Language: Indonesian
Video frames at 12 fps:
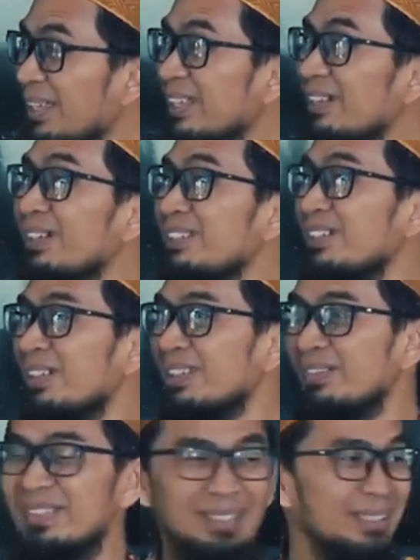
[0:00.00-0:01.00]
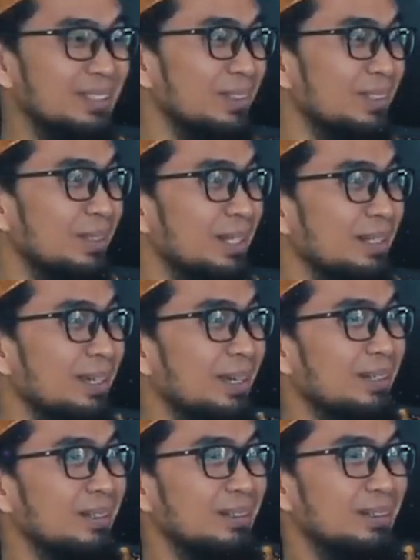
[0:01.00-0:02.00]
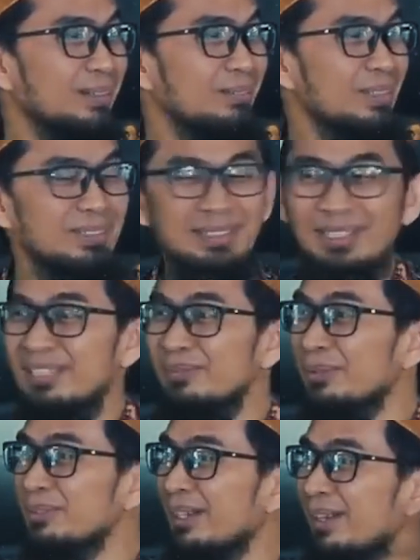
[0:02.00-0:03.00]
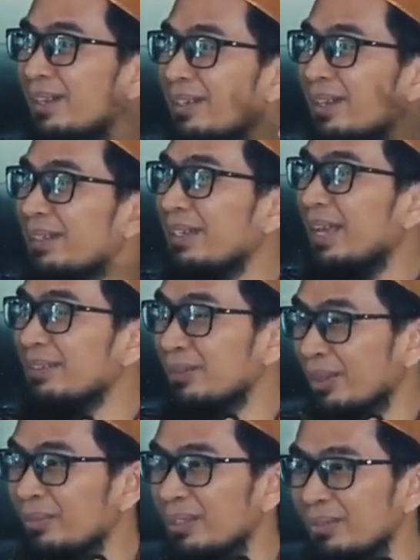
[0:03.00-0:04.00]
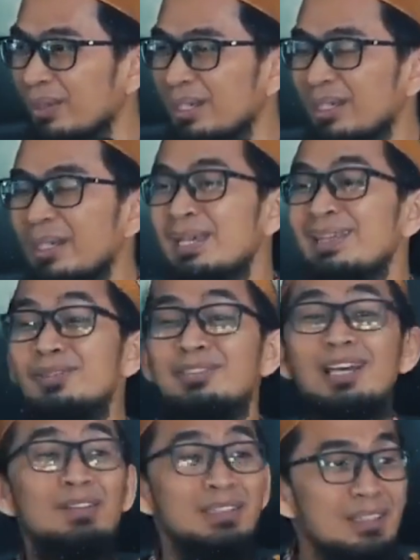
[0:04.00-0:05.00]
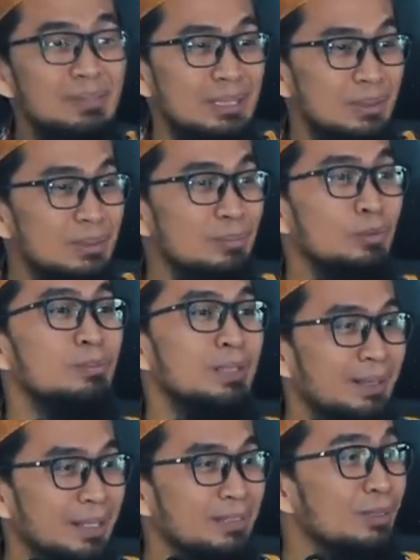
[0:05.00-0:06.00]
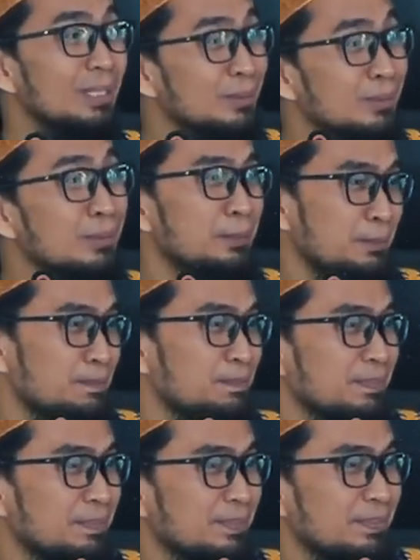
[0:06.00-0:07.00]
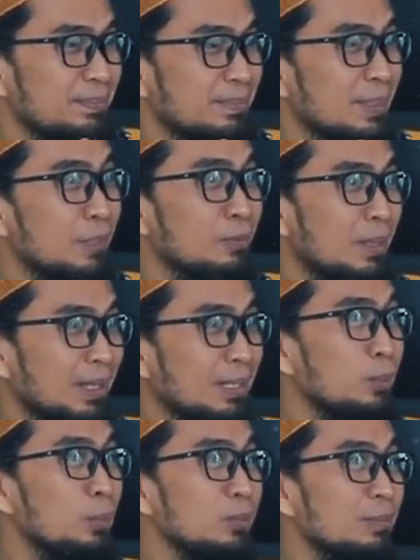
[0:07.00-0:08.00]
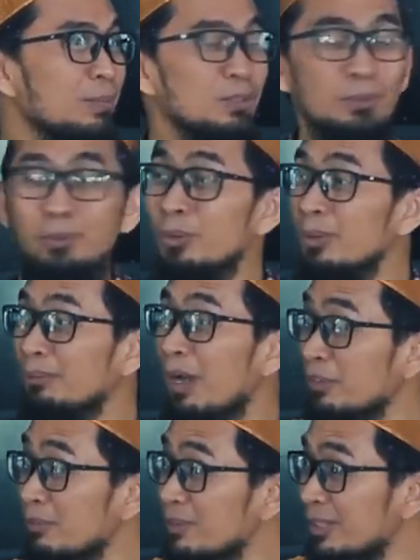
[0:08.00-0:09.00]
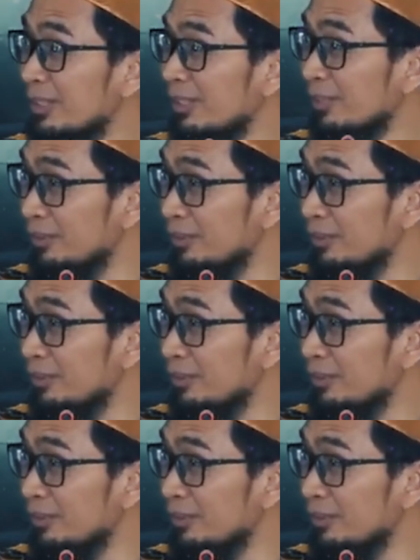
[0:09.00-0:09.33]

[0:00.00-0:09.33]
sahabat-sahabat Nabi, saya lihat teman-teman ada yang bisnis, berusaha, ada yang di kantor, di mana-mana. Itu sahabat Nabi itu sebelum berangkat, sholat dulu. Di rumah. Kadang nunggu sampai suruh, maaf, di masjid, ke